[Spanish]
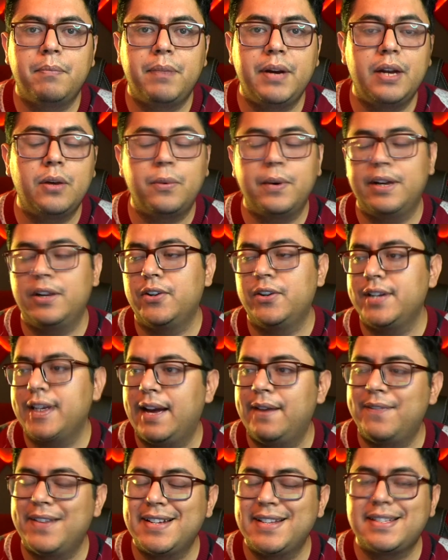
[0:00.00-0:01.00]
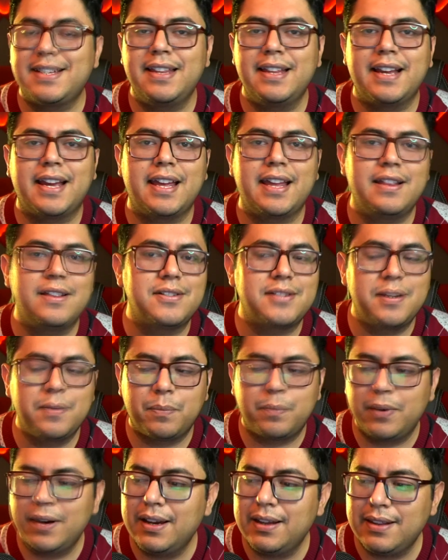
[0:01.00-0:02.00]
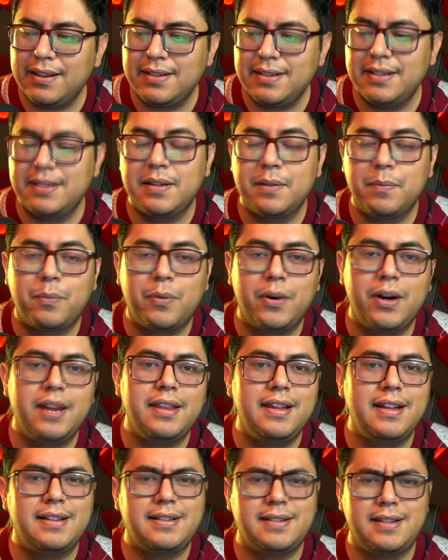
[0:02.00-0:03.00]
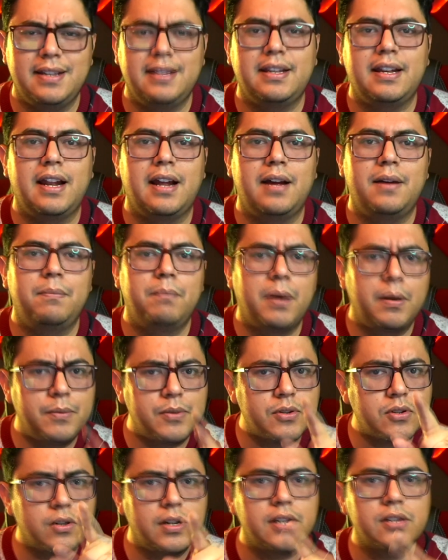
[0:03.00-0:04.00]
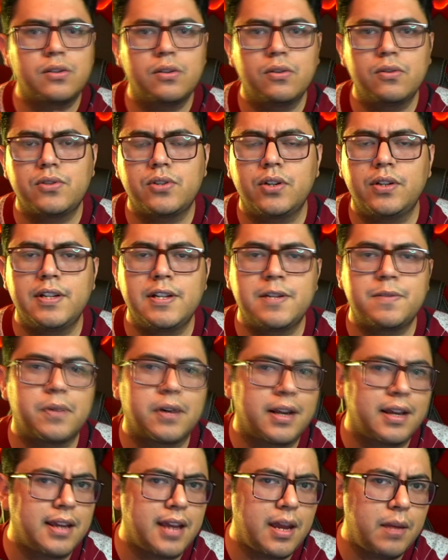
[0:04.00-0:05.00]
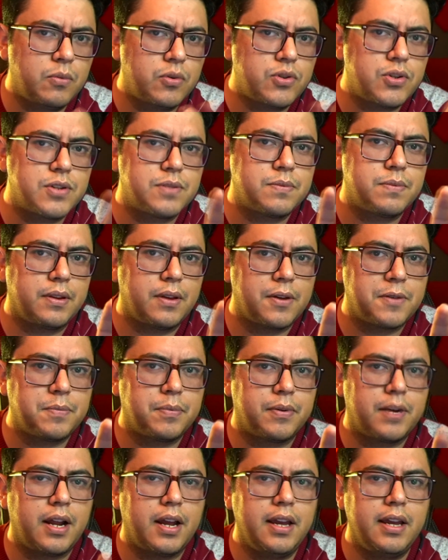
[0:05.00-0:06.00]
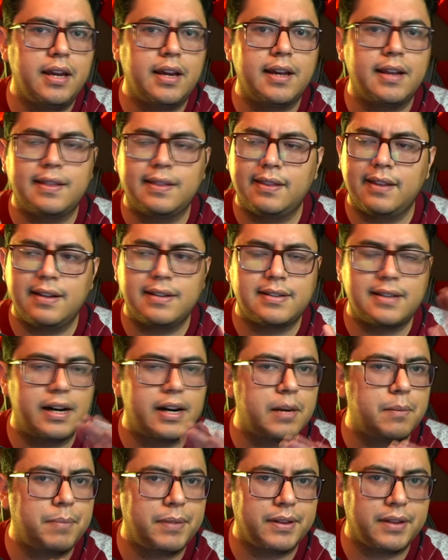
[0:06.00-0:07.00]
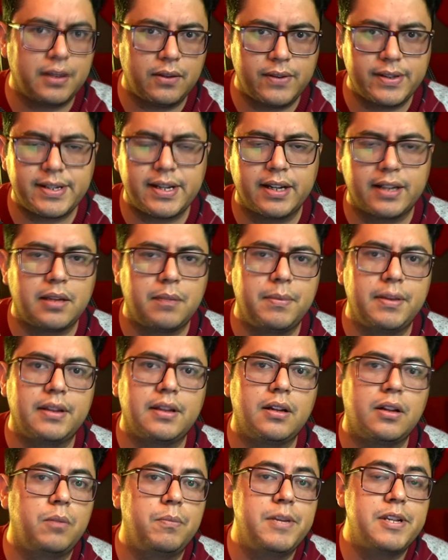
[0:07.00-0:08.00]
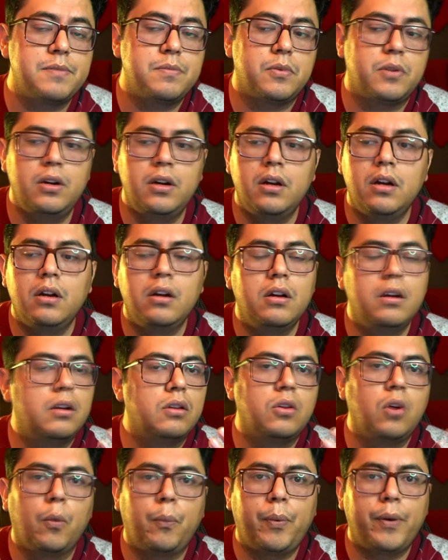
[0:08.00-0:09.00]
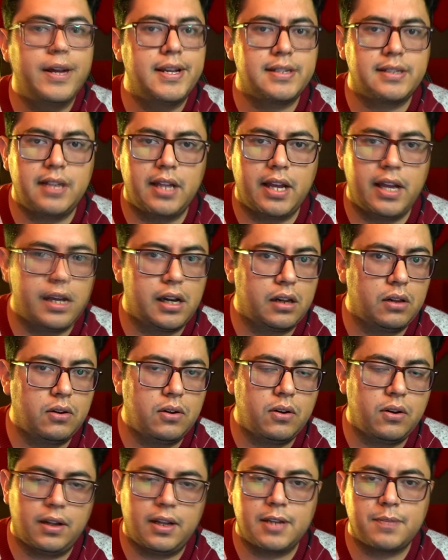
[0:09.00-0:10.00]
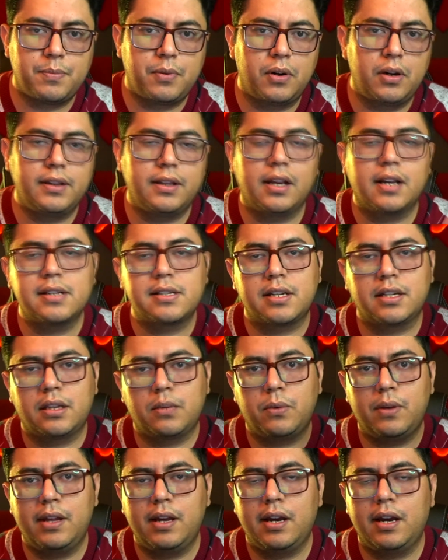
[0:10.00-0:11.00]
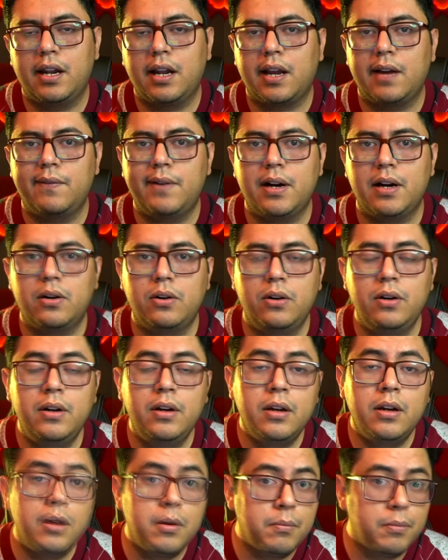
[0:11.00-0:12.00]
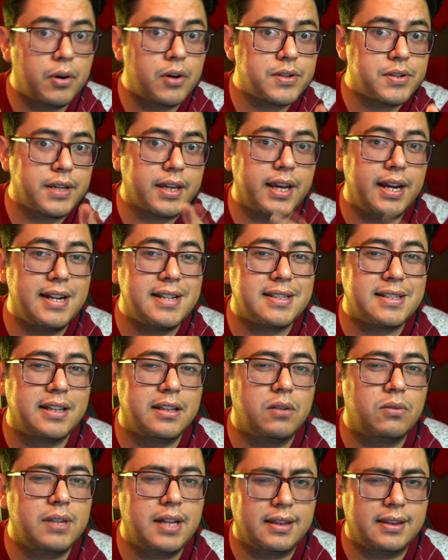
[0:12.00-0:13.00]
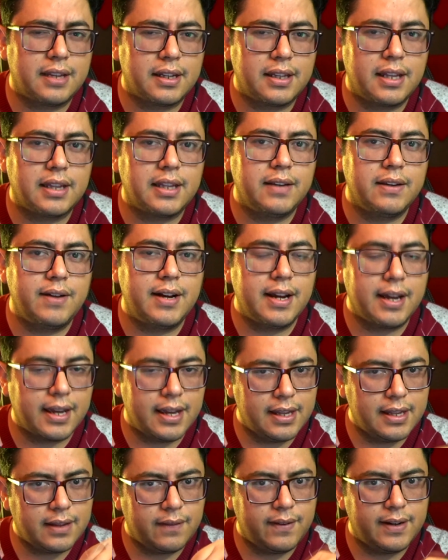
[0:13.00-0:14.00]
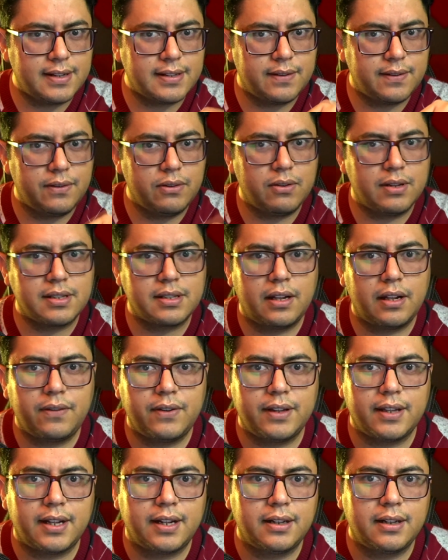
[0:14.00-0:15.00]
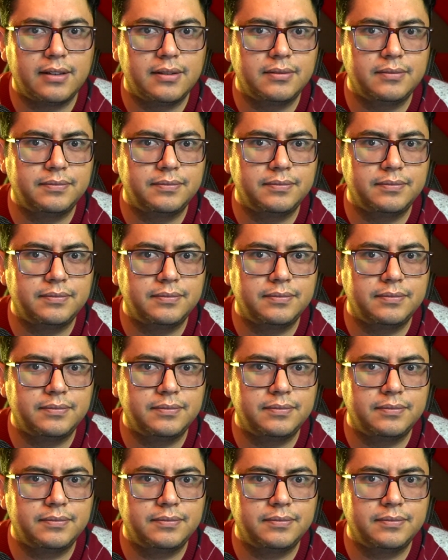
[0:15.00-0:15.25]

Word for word: Pero bueno, ya basta de que no se puede, si se puede, etc. Vamos con las soluciones porque ya hay muchos videos por ahí que te están repitiendo exactamente lo mismo. Tú puedes leerlo en las políticas que te voy a dejar acá abajo, pero si quieres tener una alternativa, quédate a ver este video hasta el final.